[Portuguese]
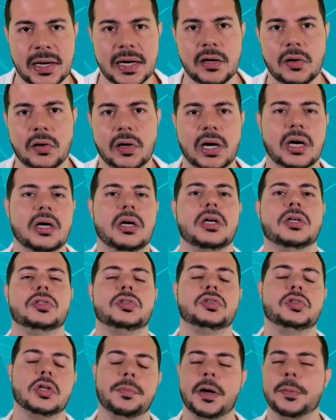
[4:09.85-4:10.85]
maior
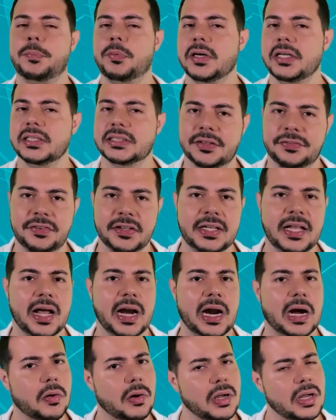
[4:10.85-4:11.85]
sobre a Polícia
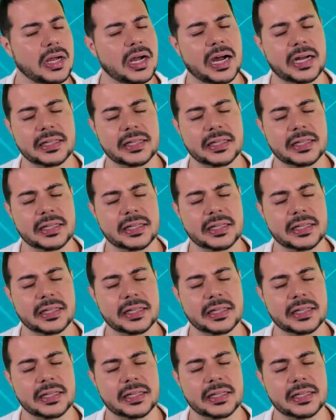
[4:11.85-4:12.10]
Federal,